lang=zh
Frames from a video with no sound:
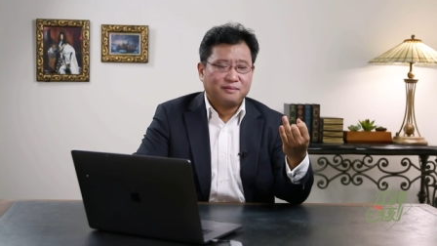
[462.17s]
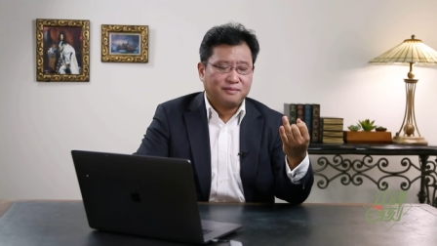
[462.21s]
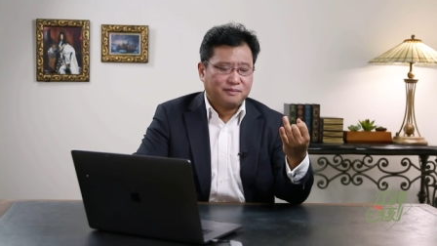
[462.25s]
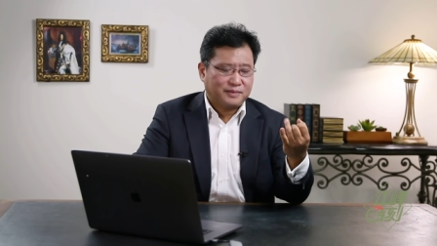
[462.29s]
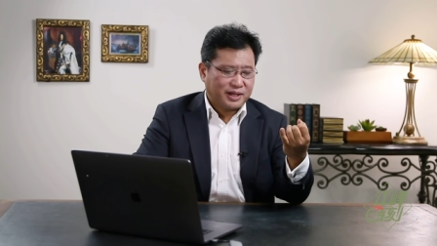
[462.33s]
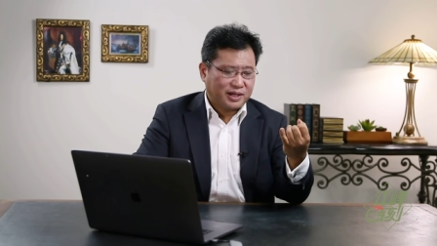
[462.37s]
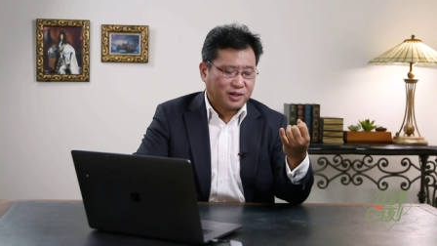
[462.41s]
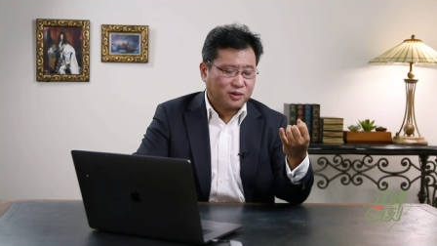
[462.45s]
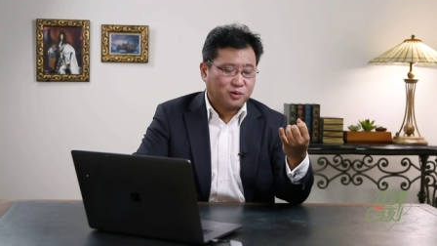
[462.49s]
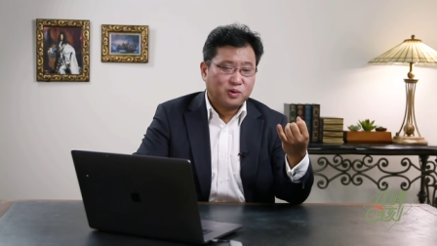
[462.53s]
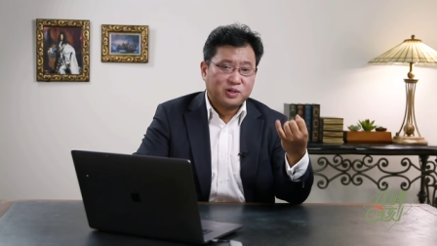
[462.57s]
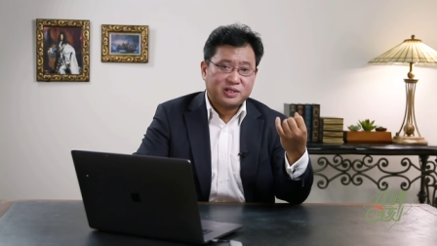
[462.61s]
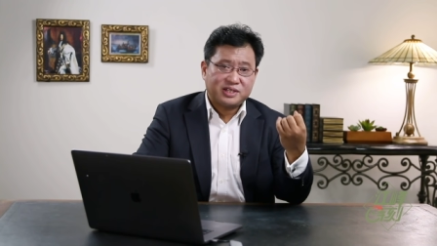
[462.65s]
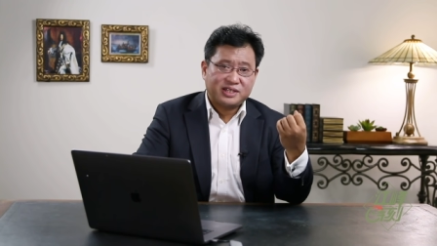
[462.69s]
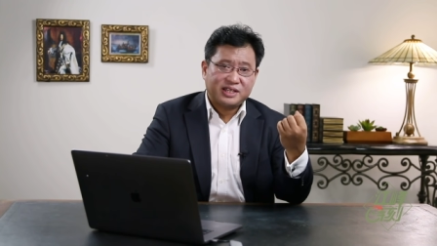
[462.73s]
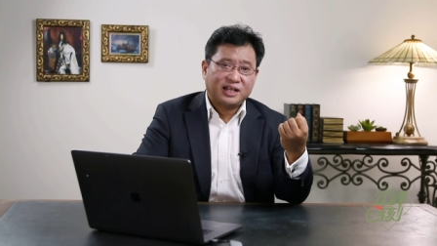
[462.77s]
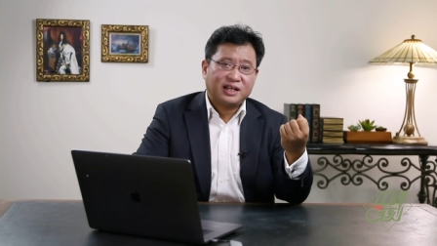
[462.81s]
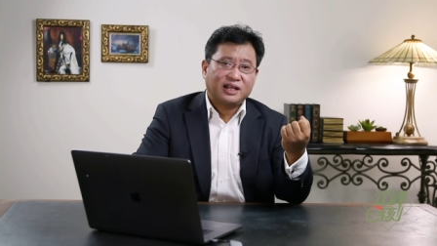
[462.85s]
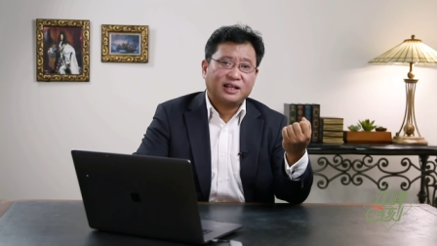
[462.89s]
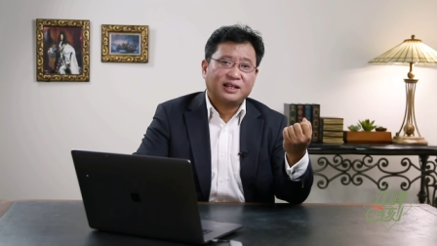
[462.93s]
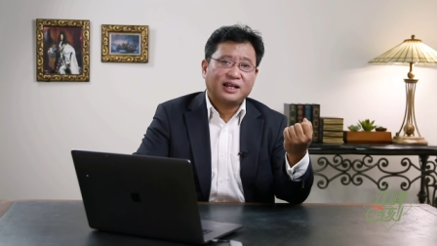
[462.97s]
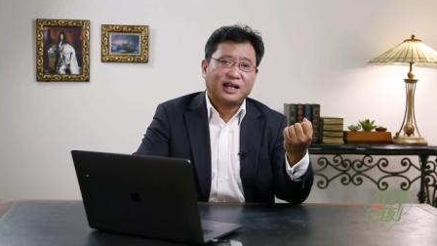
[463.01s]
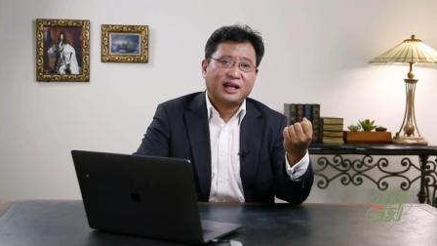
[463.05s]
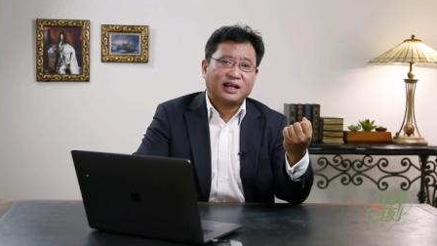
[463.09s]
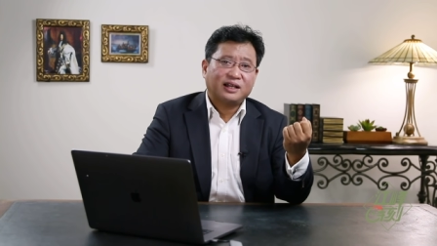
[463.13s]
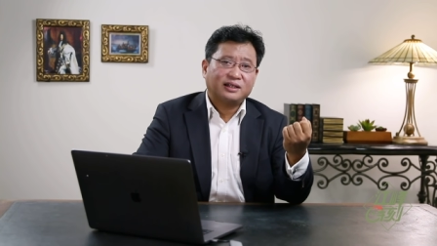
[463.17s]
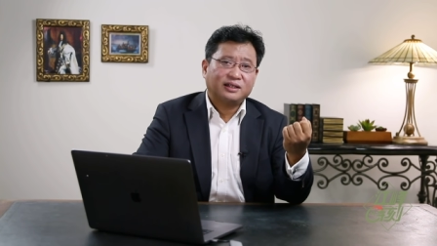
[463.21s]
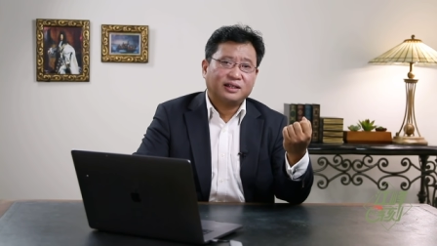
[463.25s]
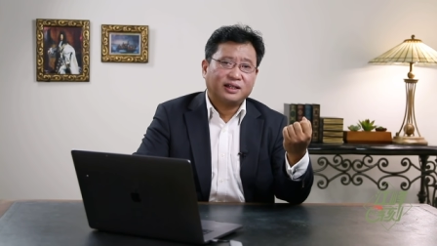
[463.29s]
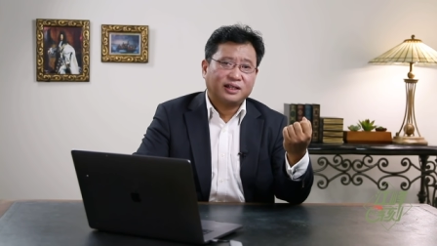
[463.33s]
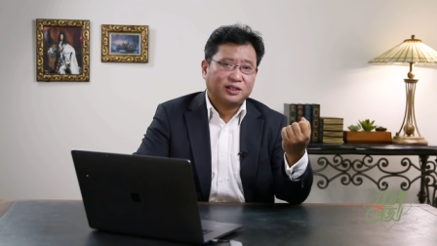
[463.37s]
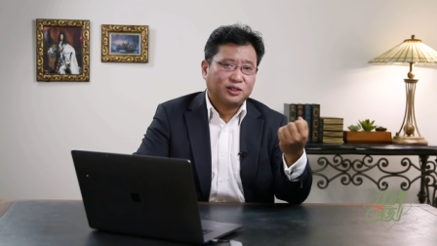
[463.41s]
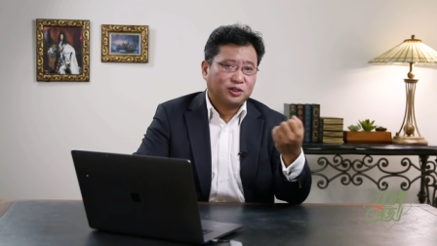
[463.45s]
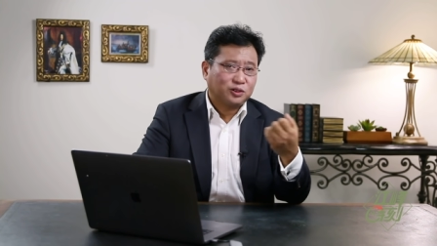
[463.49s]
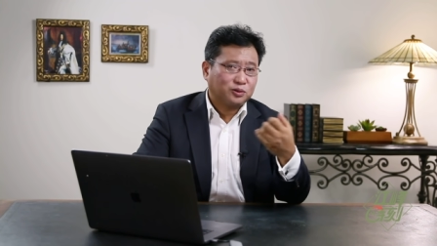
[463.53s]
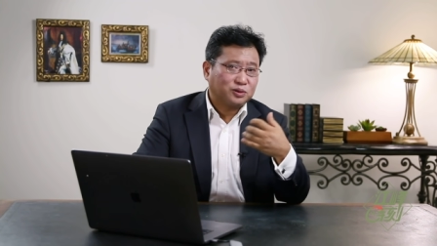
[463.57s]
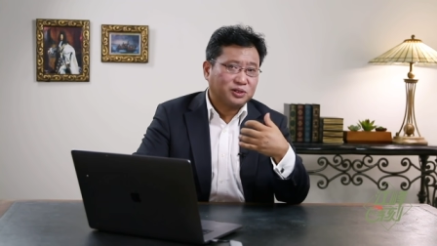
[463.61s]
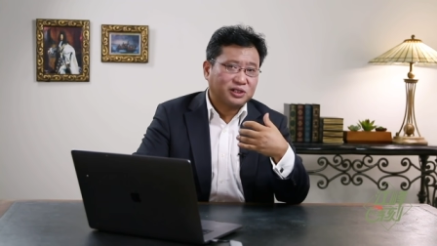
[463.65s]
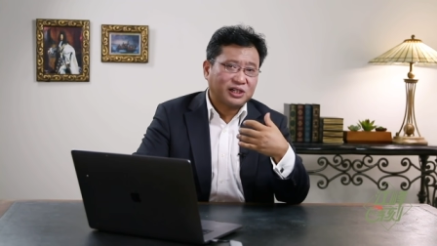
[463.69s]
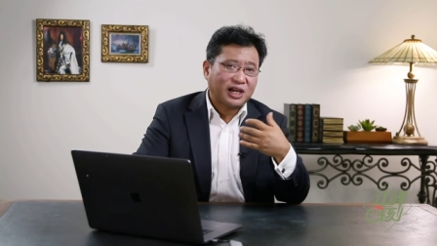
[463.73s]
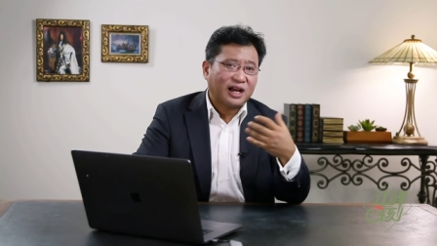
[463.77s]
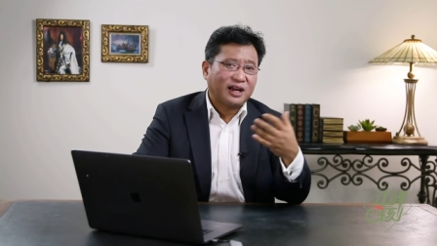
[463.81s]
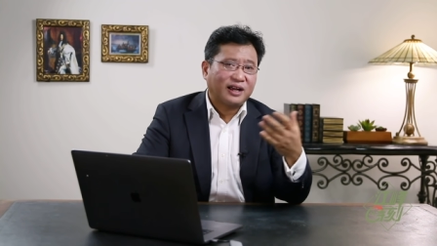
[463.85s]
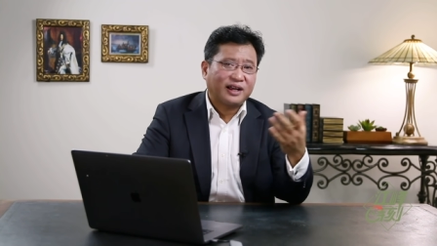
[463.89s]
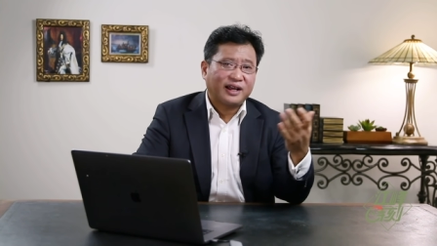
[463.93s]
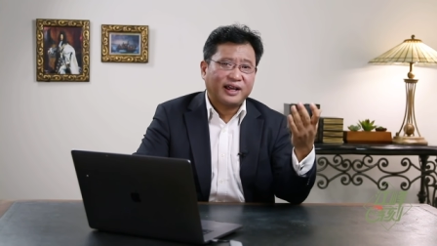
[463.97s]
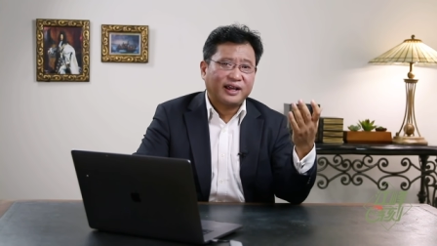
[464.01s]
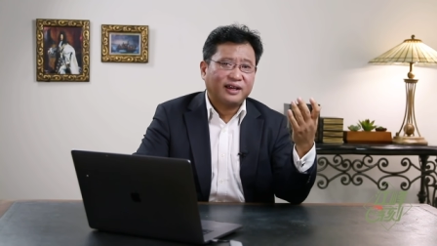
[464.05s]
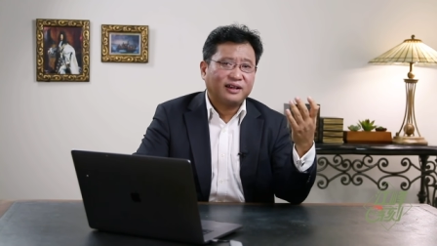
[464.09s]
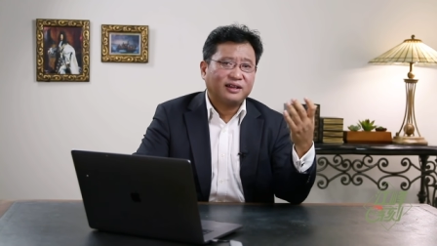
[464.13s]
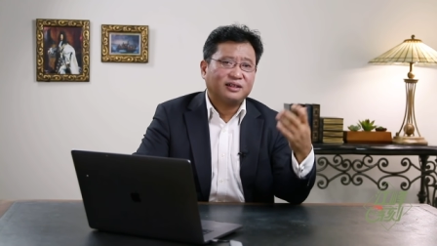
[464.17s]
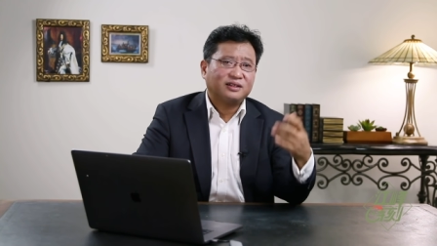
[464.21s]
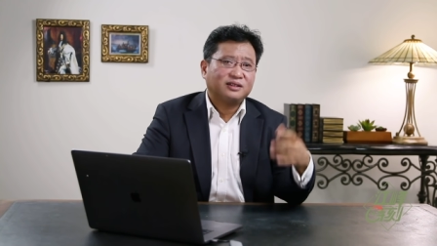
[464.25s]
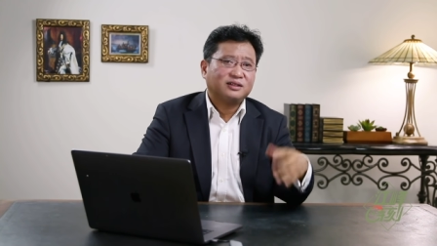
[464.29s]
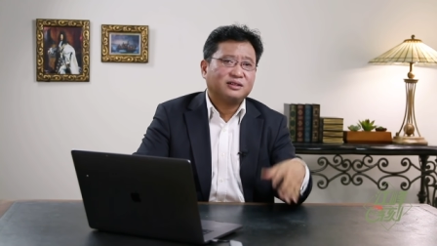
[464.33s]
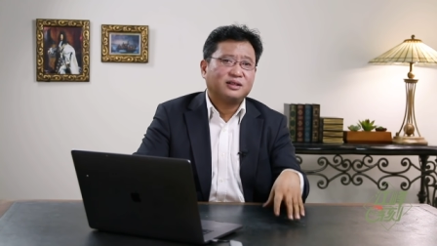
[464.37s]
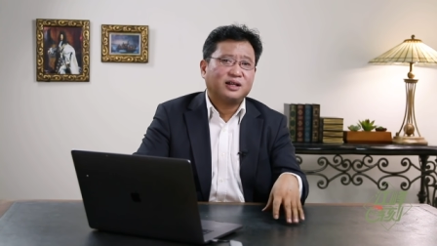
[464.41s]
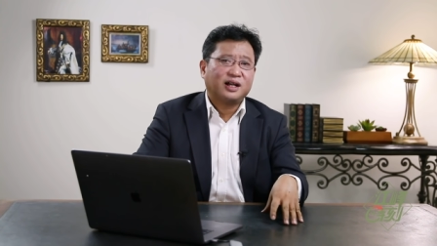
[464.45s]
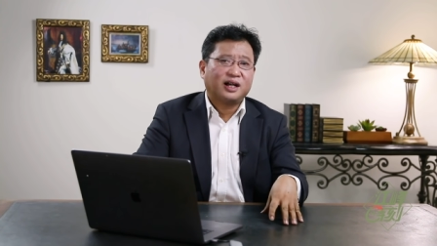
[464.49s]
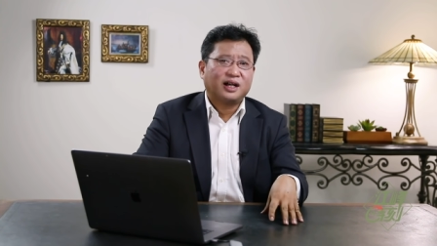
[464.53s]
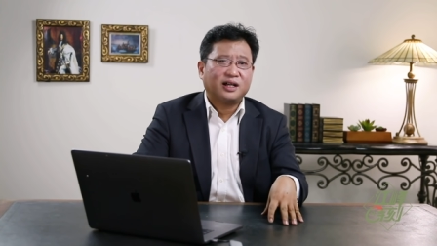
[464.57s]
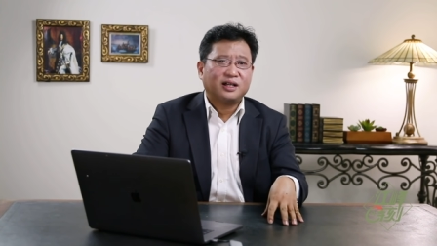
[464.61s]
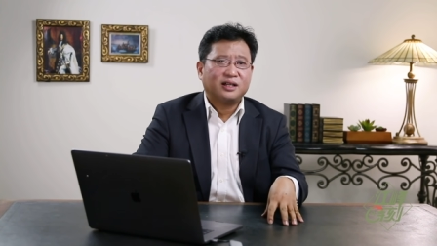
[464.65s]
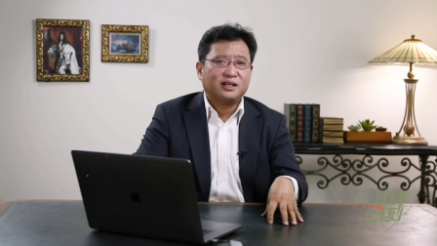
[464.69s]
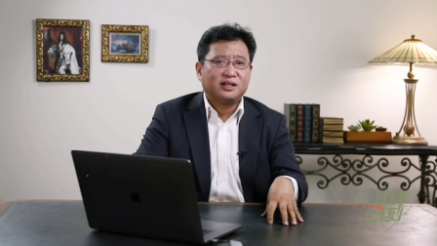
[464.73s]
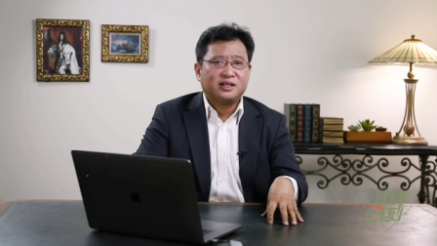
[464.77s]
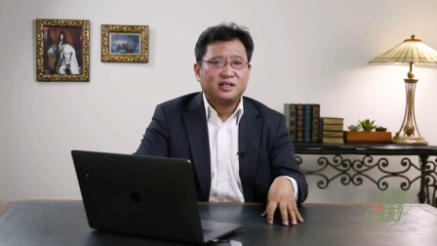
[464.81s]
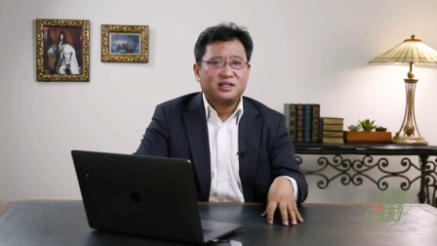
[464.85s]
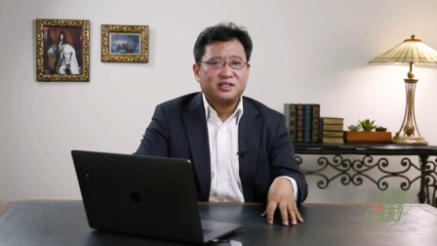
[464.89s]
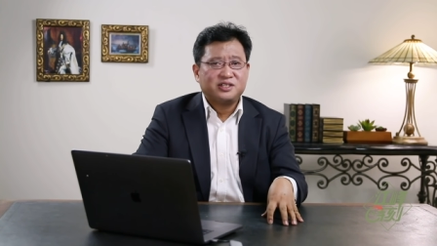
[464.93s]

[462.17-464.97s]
美国、加拿大啊，都敞开了啊，